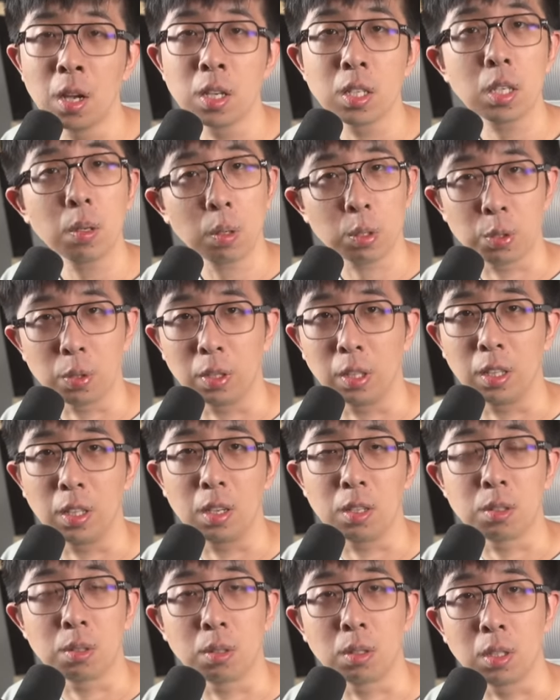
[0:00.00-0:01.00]
这我觉得
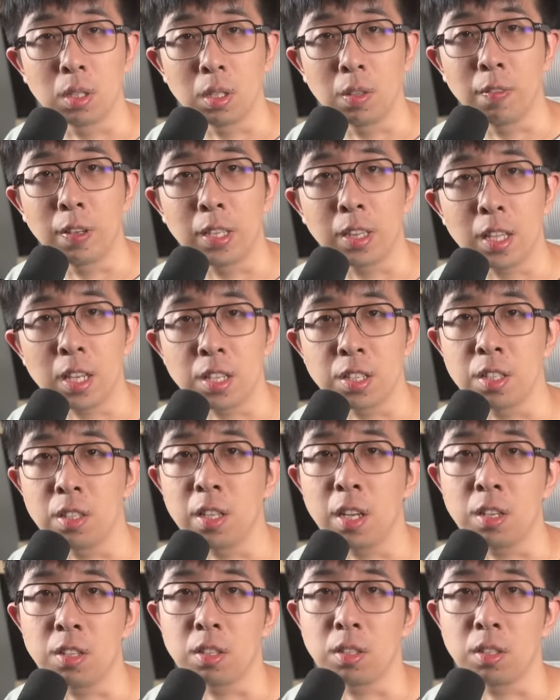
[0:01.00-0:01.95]
呢，就是因为内置电